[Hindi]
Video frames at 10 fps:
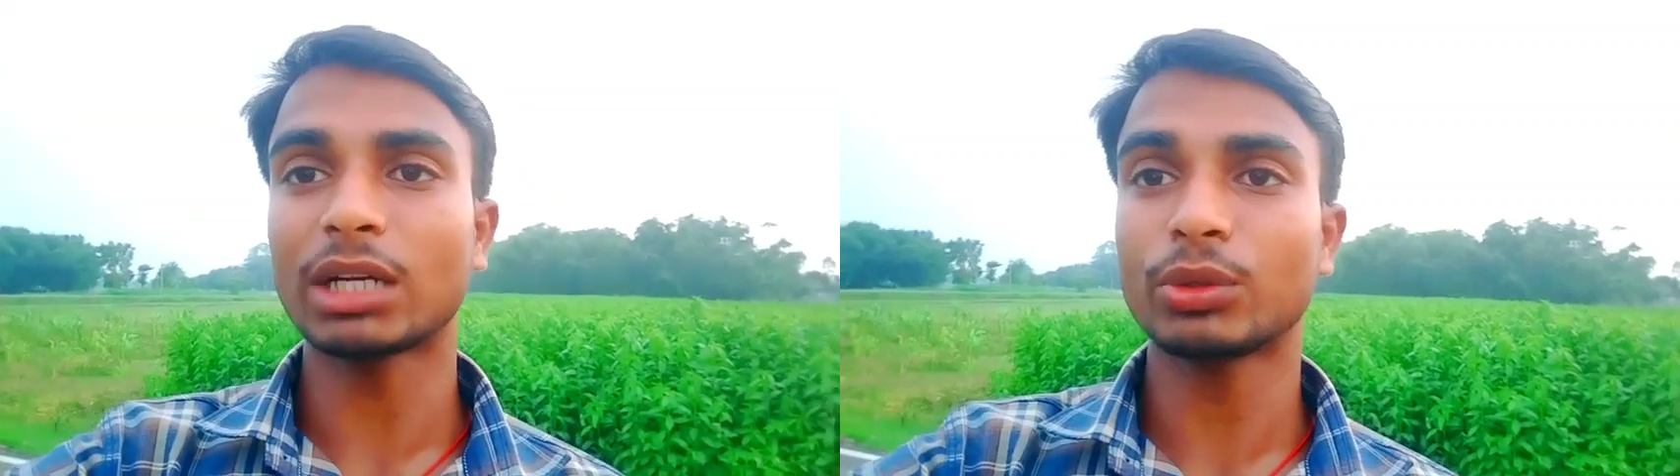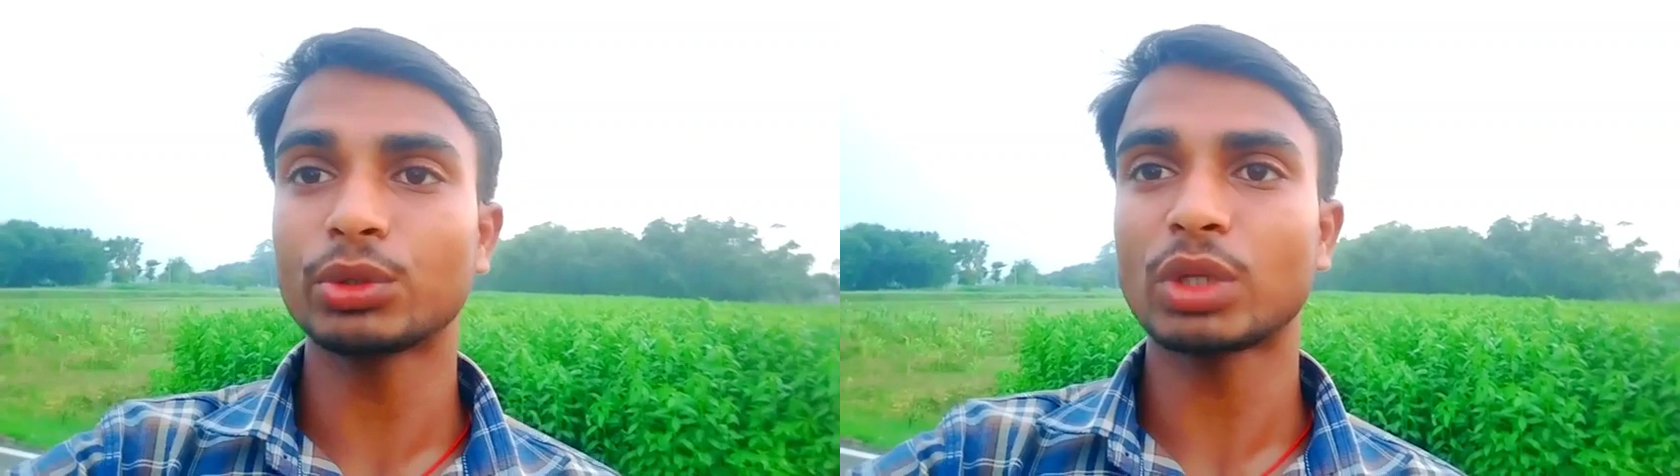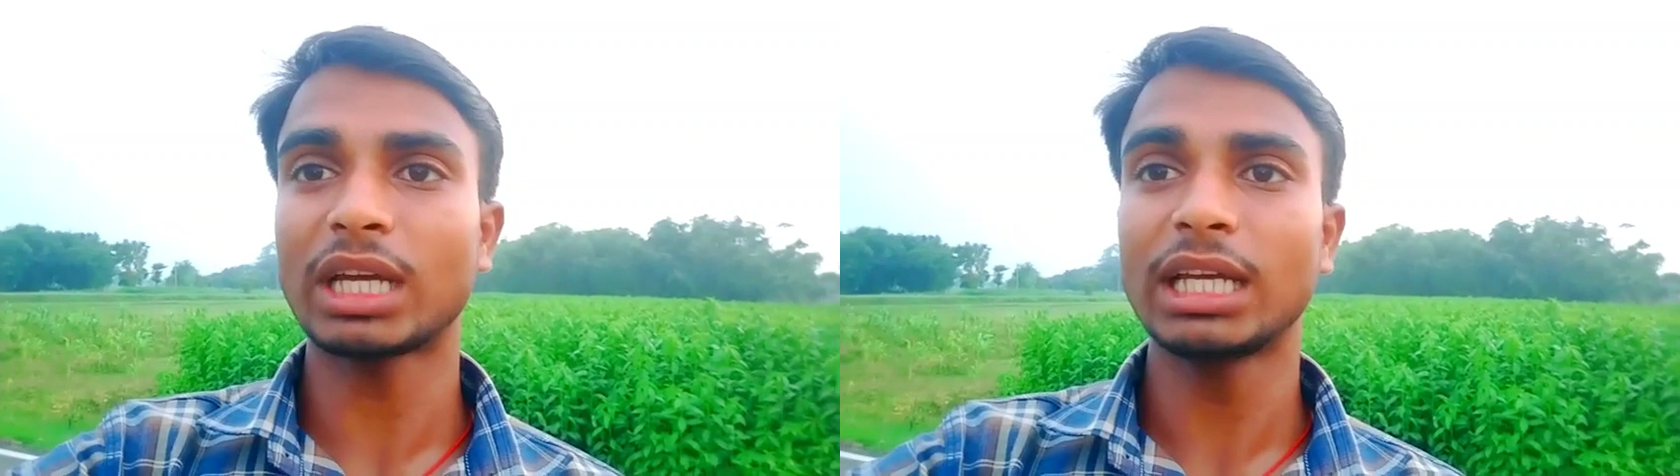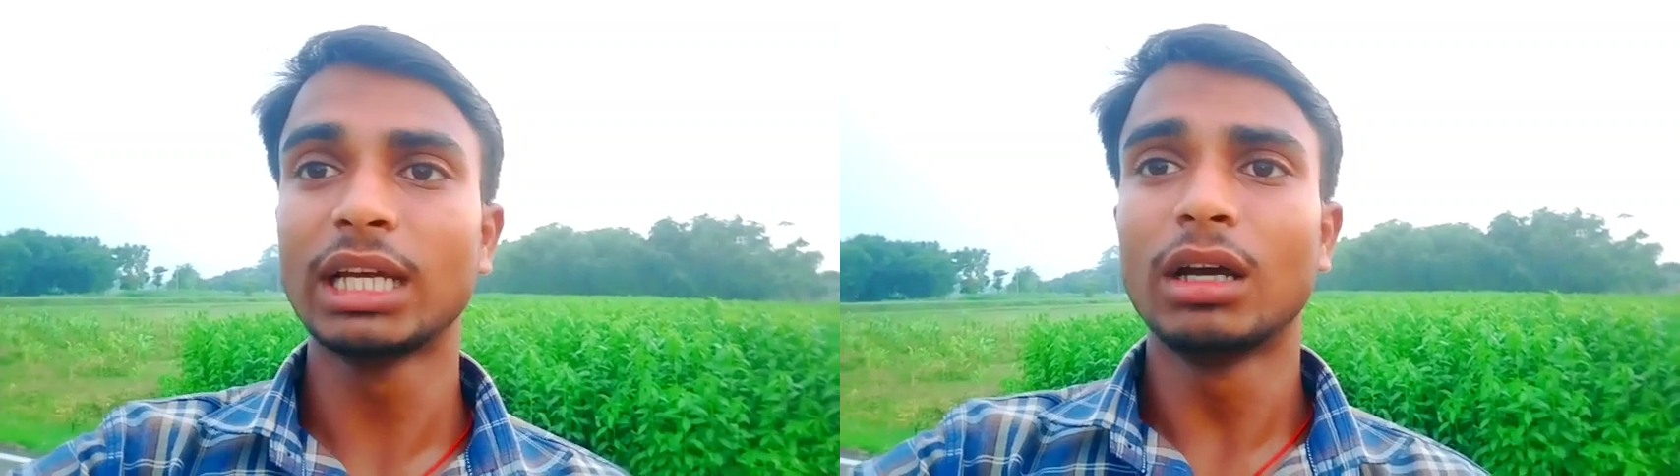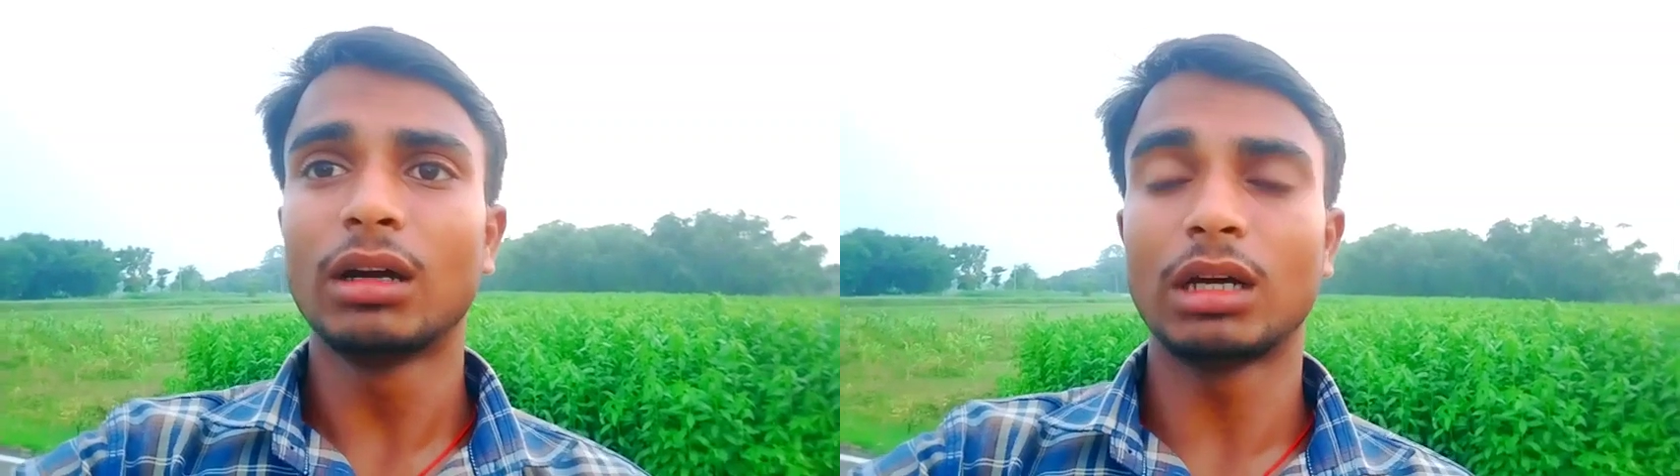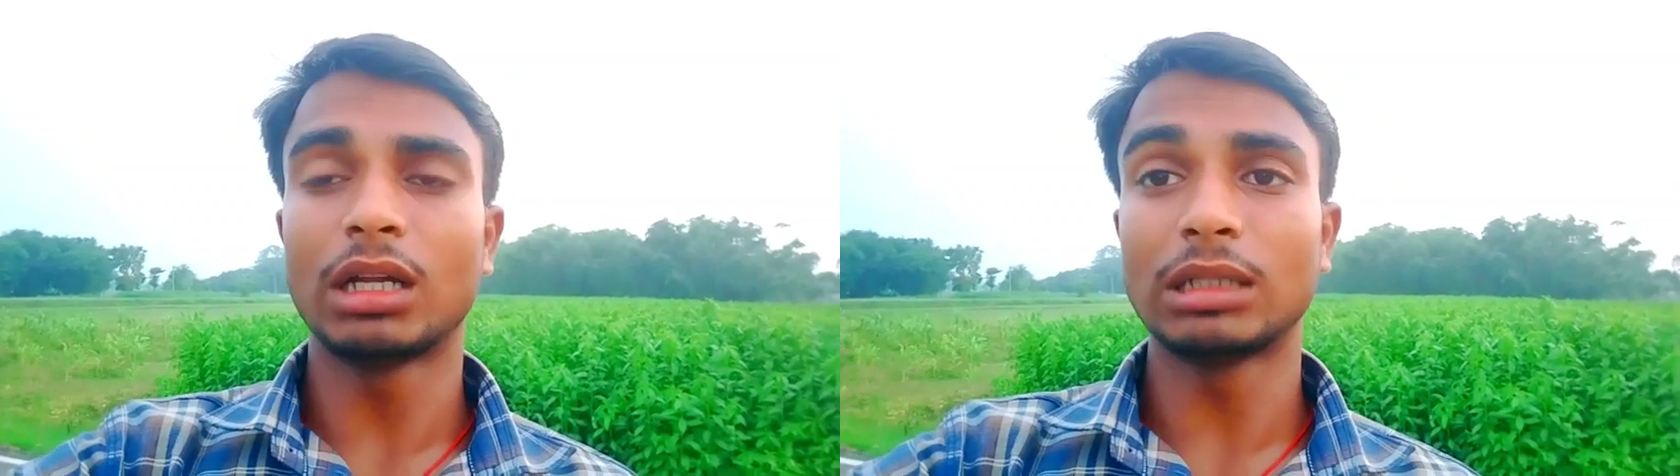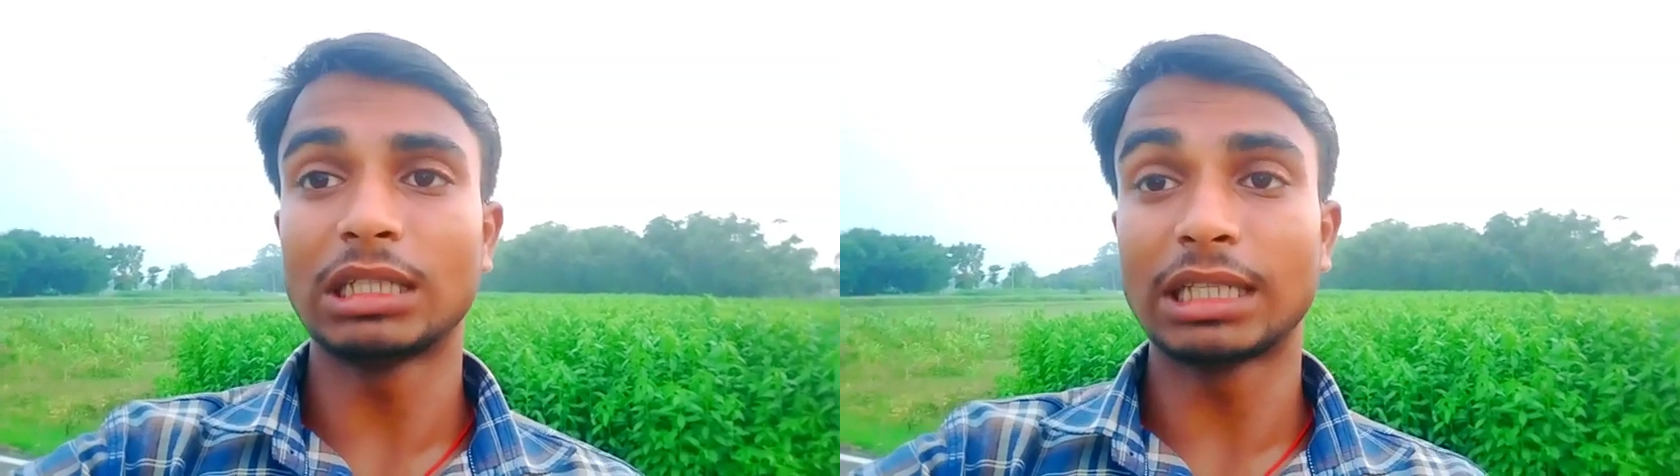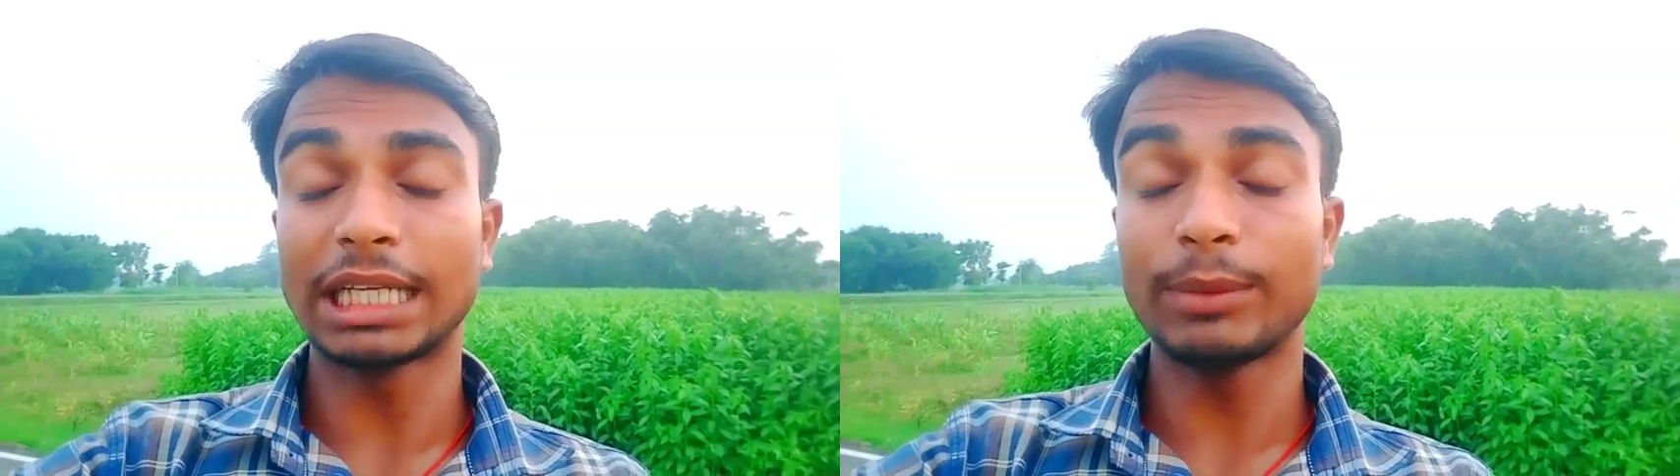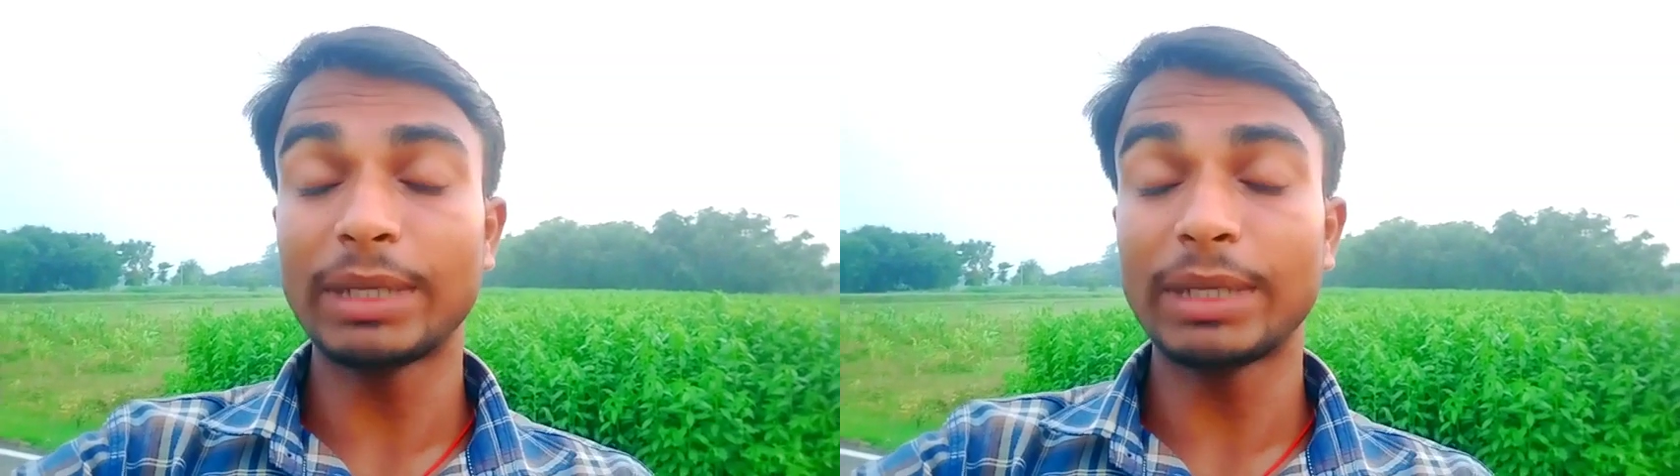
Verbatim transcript: को जो है रेलवे